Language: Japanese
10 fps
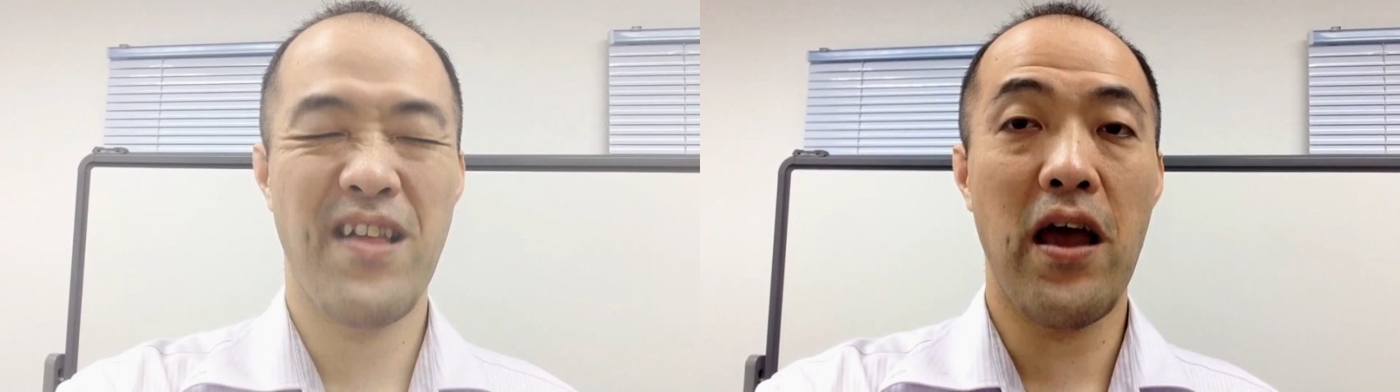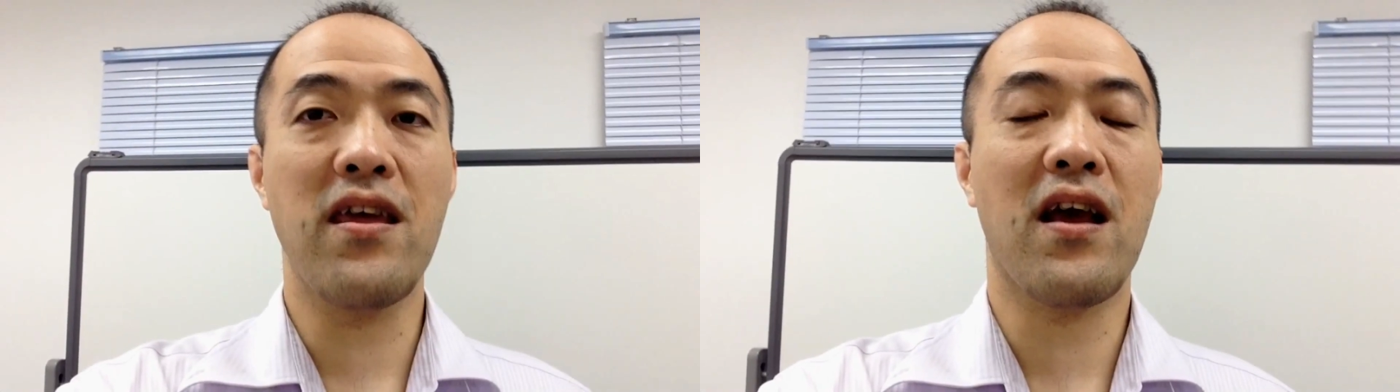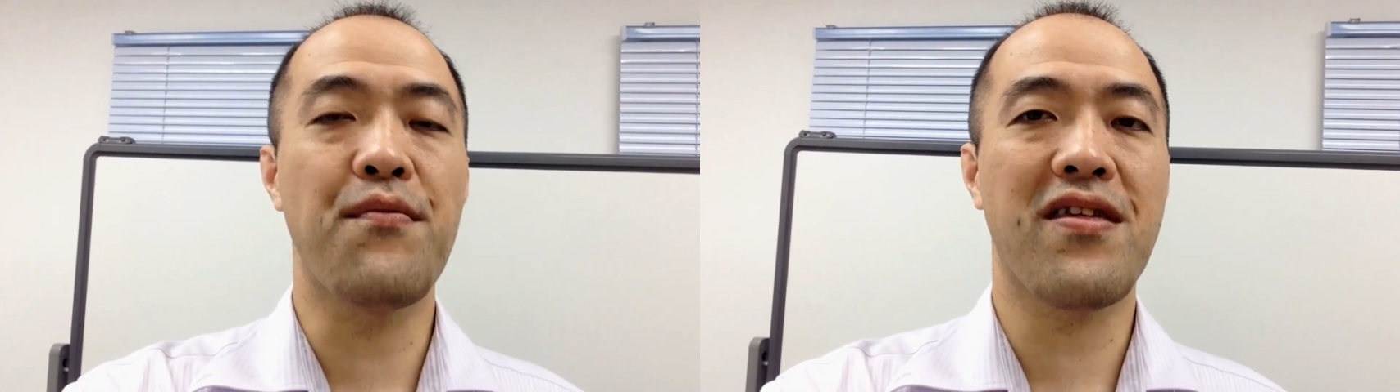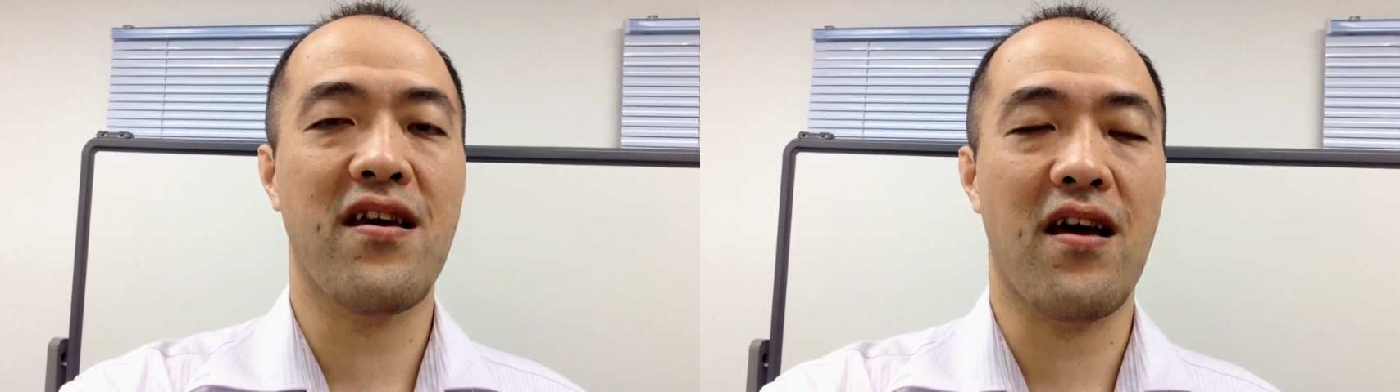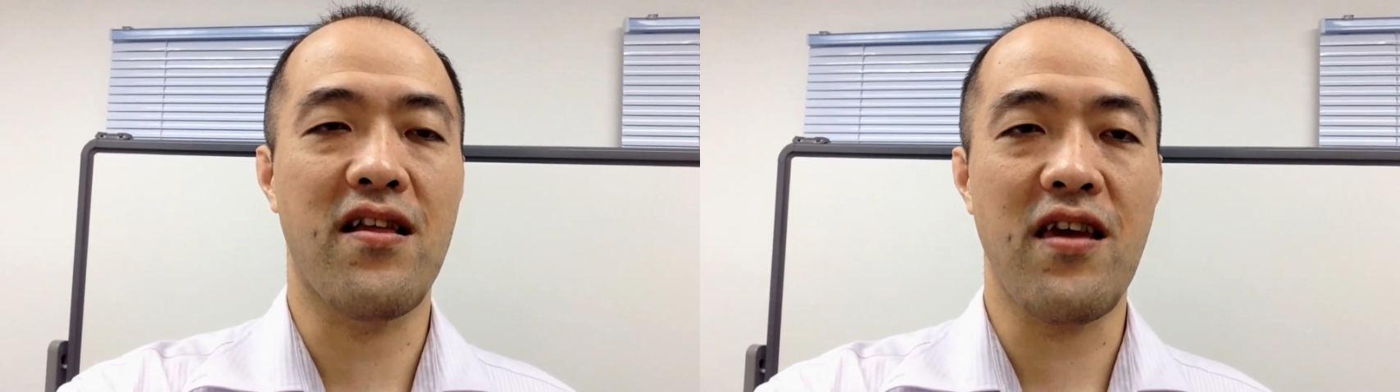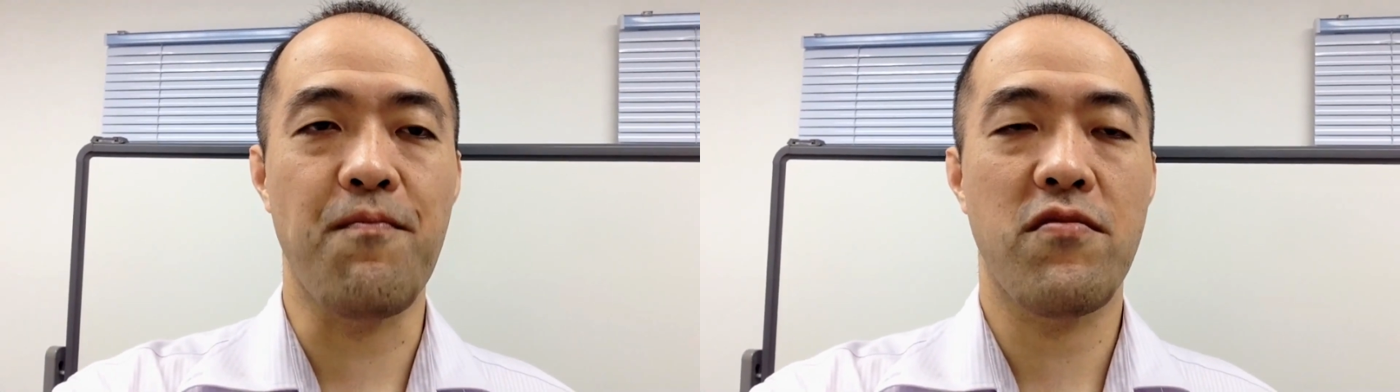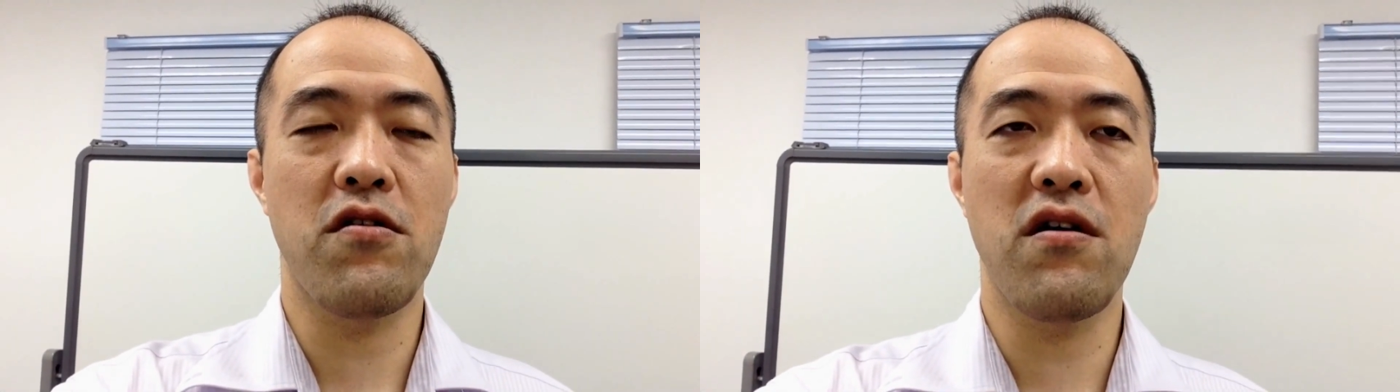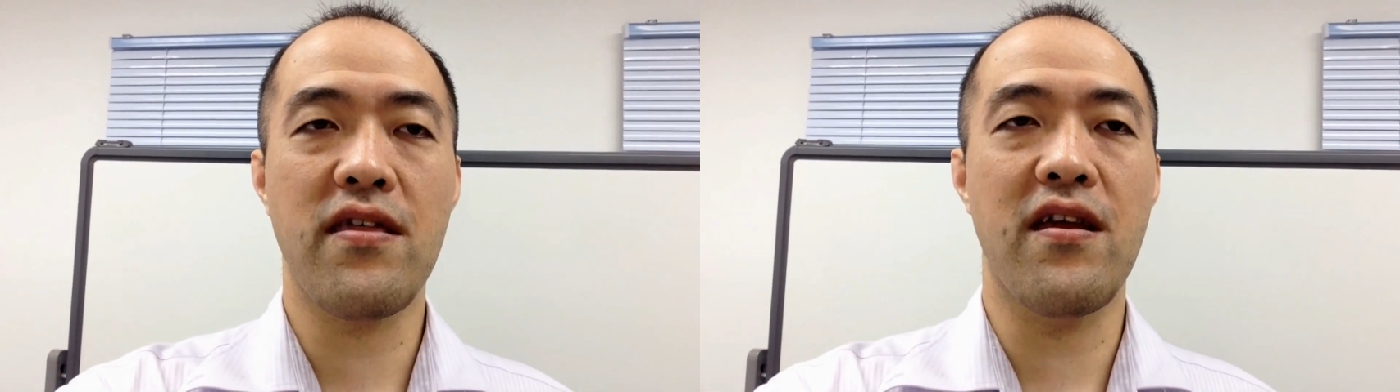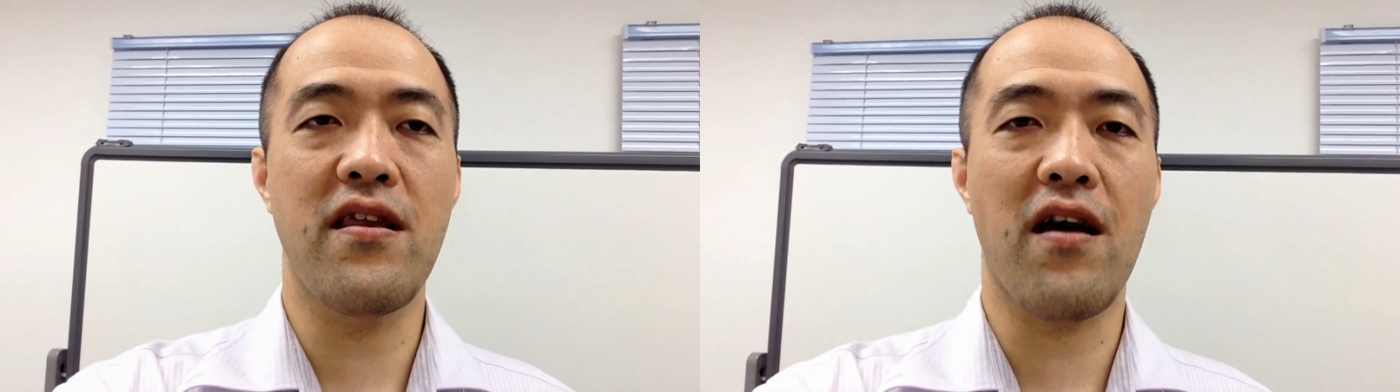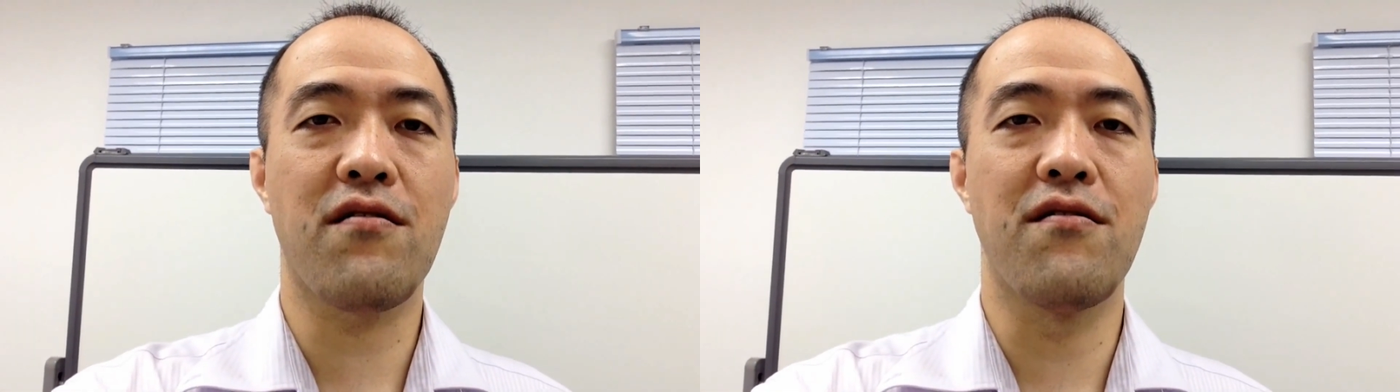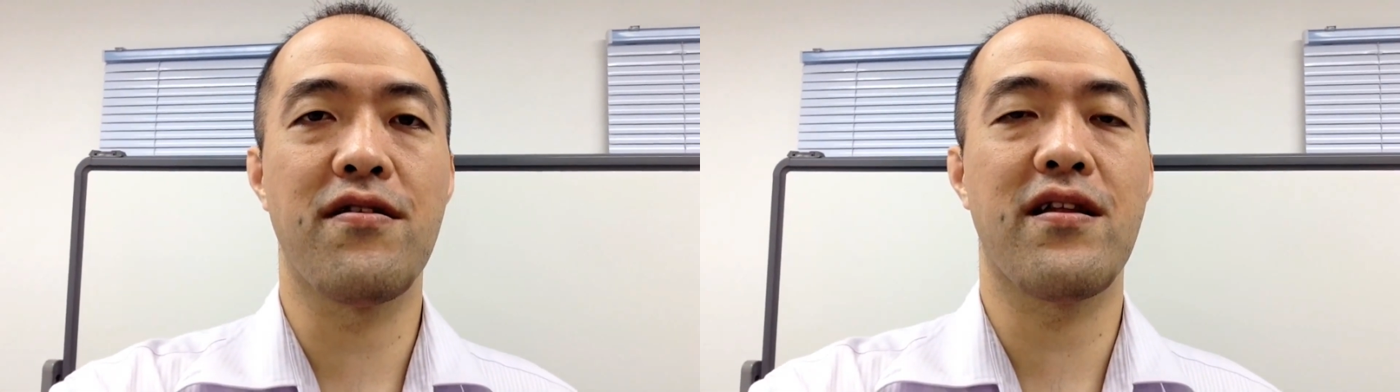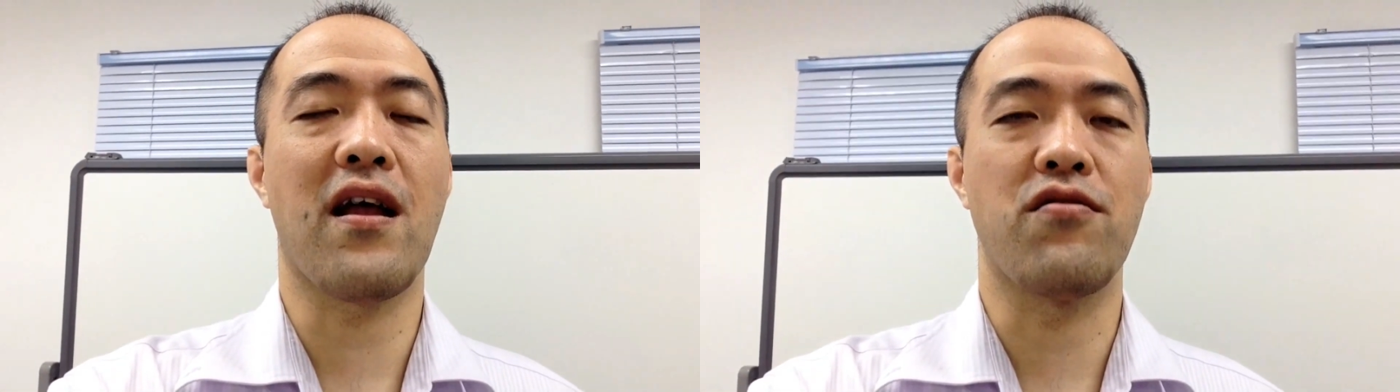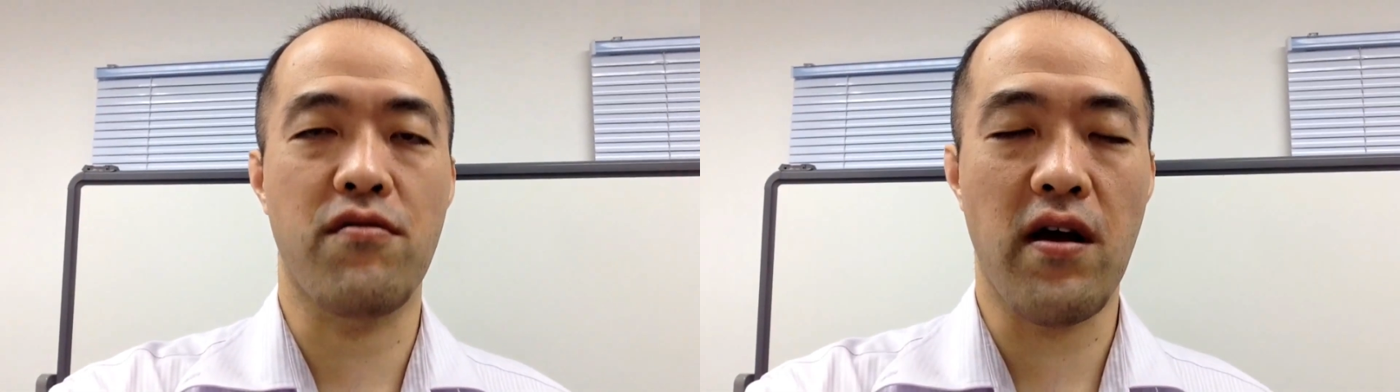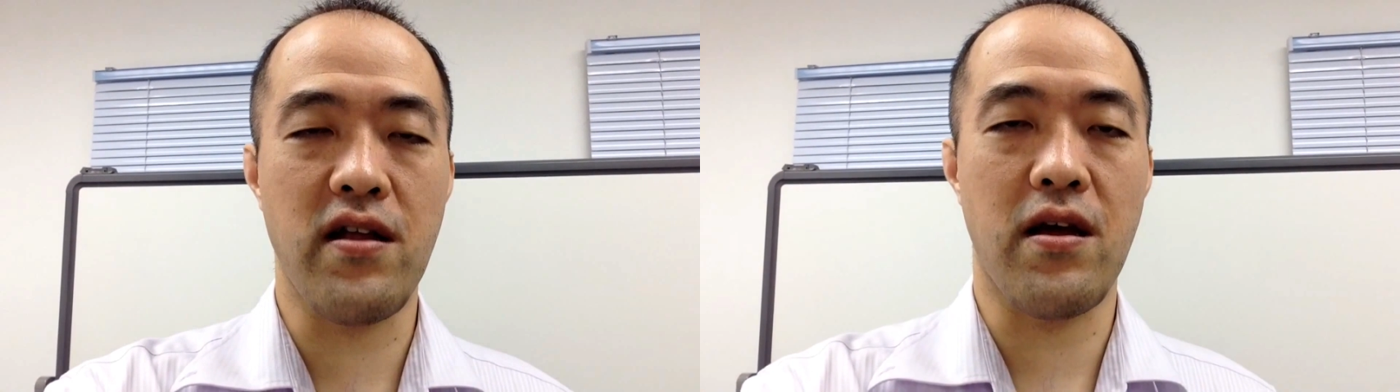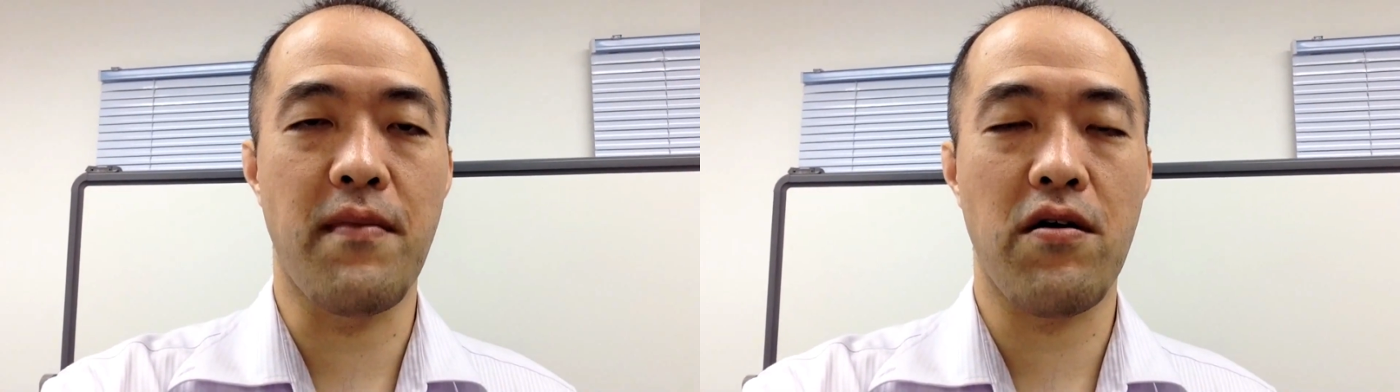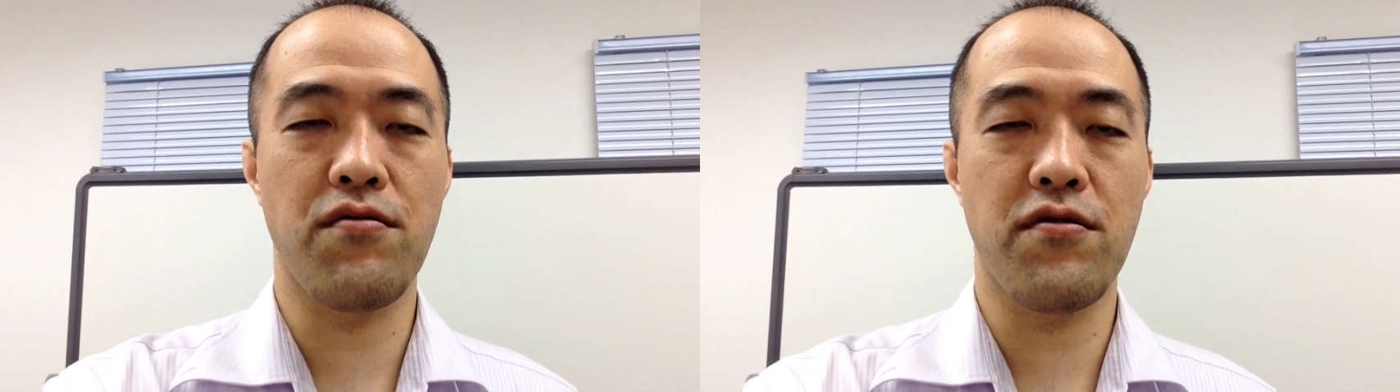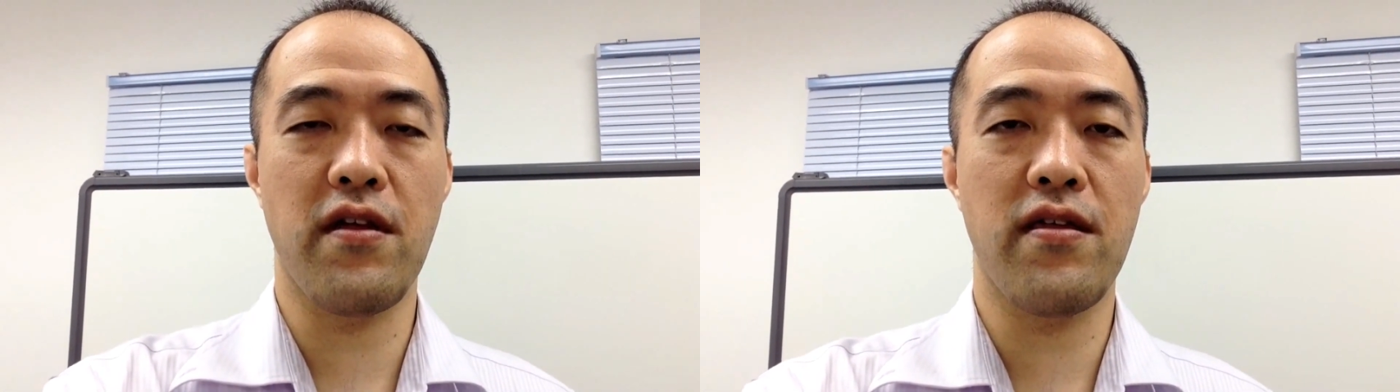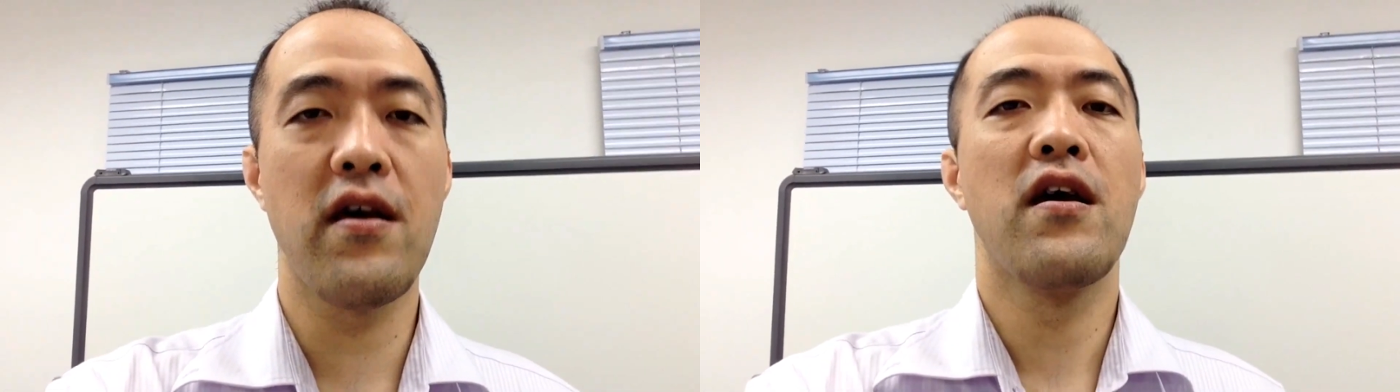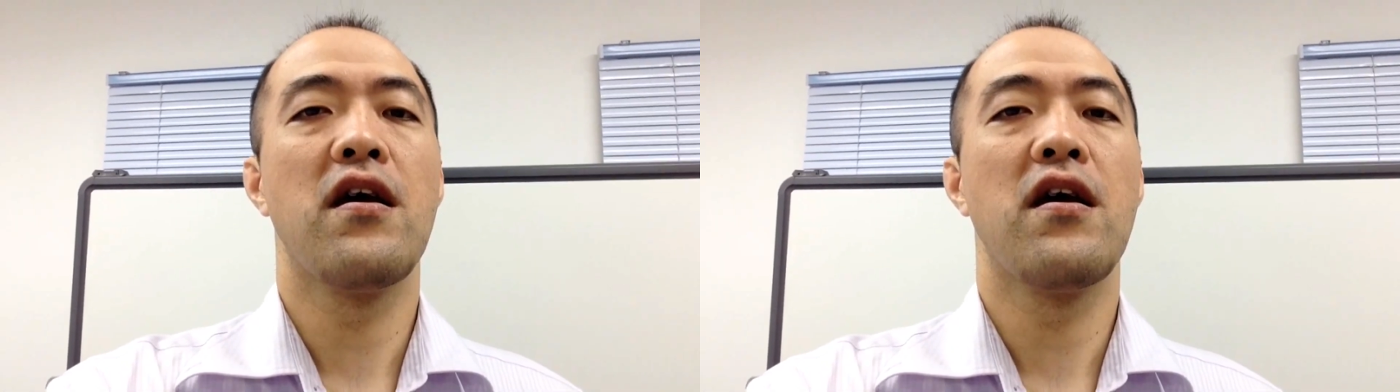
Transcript: はい、株式会社動画戦略コンサルタント坂田誠です。